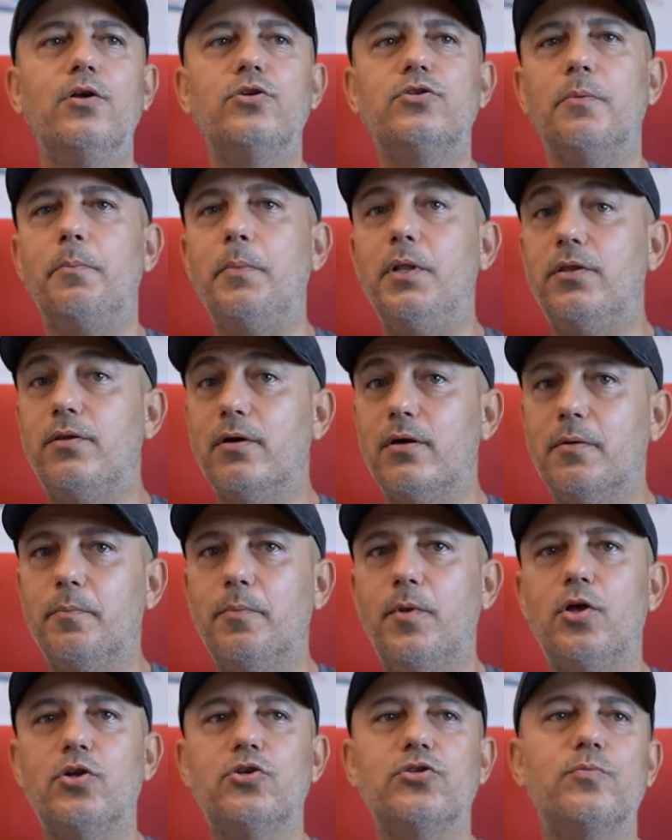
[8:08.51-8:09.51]
İşte bir
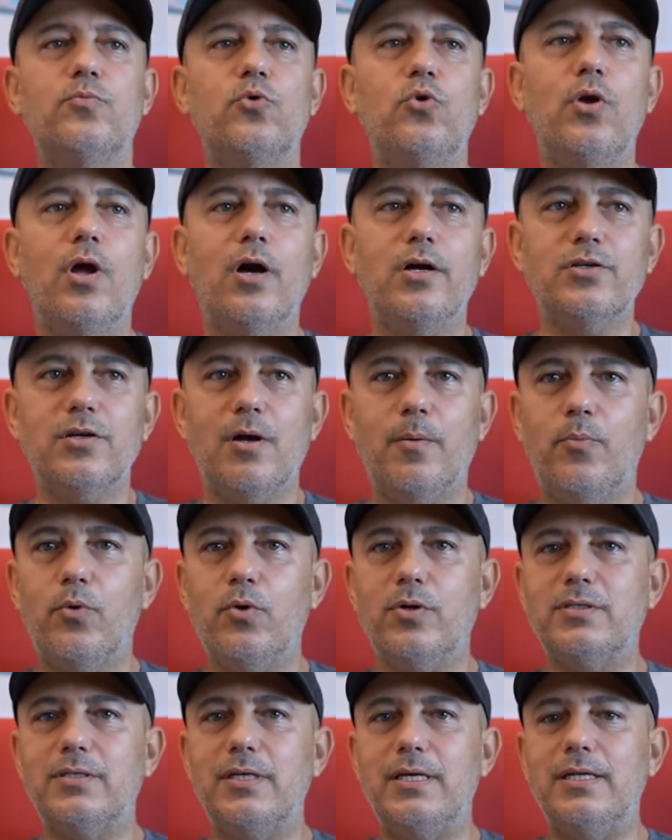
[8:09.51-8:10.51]
takımda yaşadım, Dünya
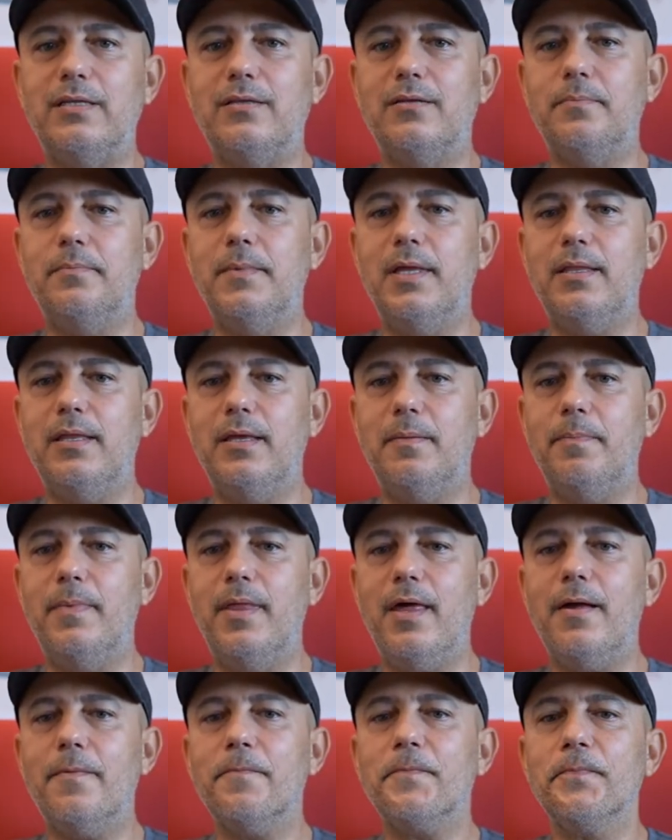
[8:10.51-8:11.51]
şampiyonasına gittim
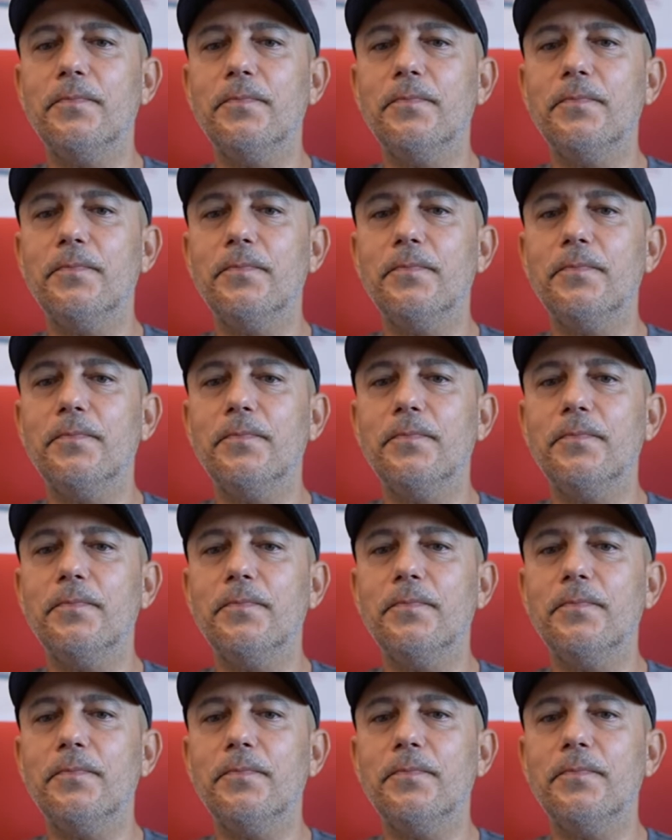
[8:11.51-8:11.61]
dediğimde